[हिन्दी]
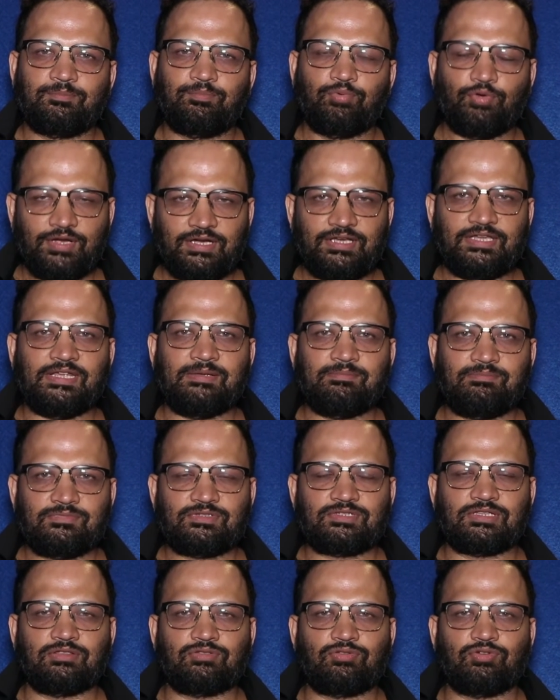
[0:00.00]
पूरी टीम
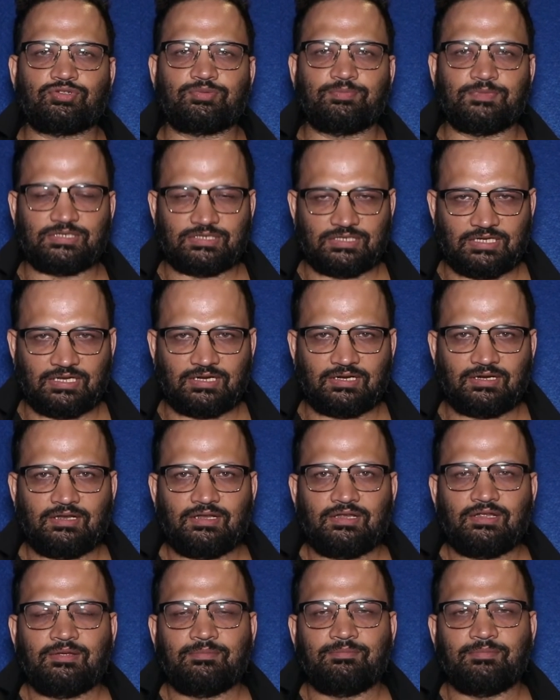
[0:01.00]
संतोष मिजगर
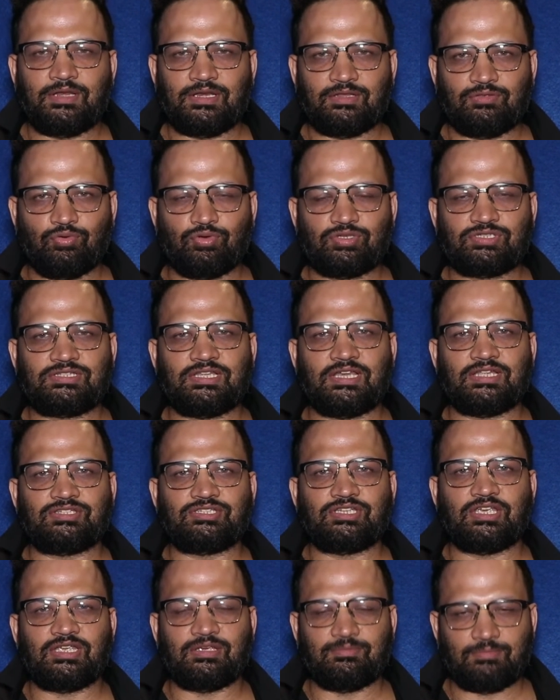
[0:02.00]
मेरे दोस्त हैं
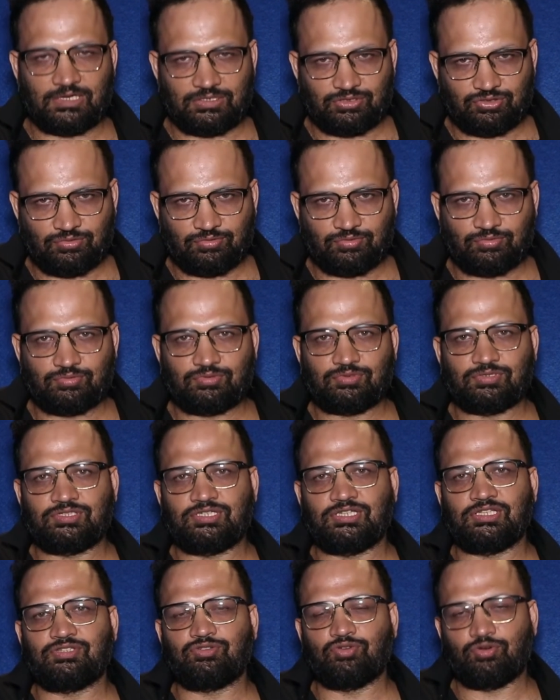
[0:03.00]
अच्छे हिमांशु
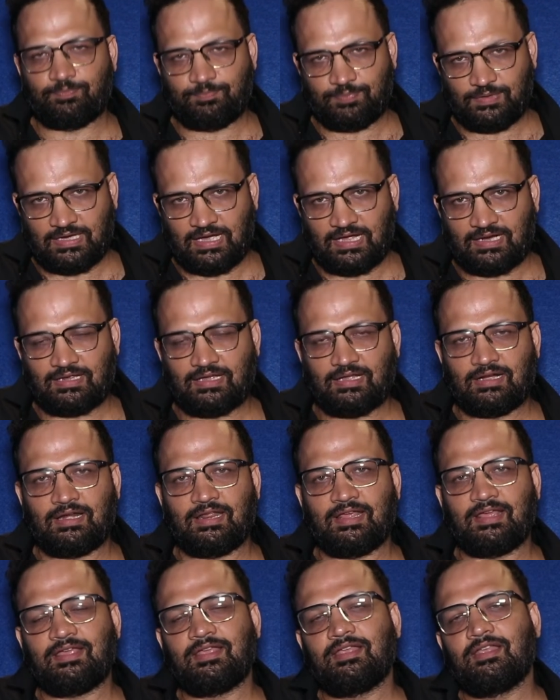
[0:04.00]
जी जो पीआर कर
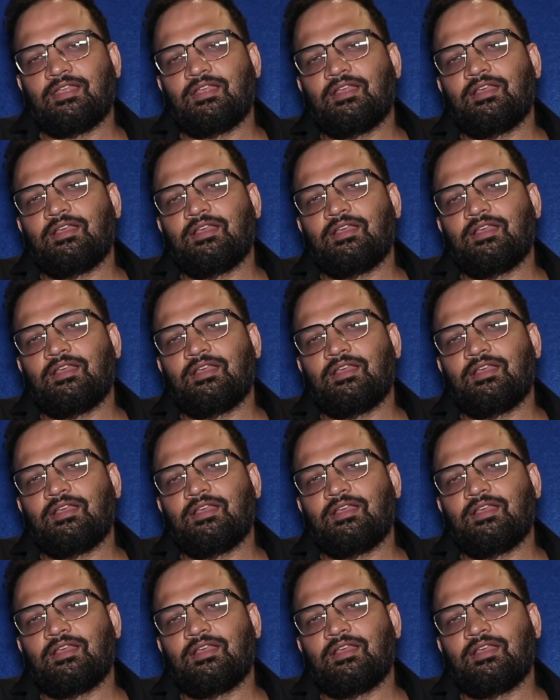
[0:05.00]
रहे हैं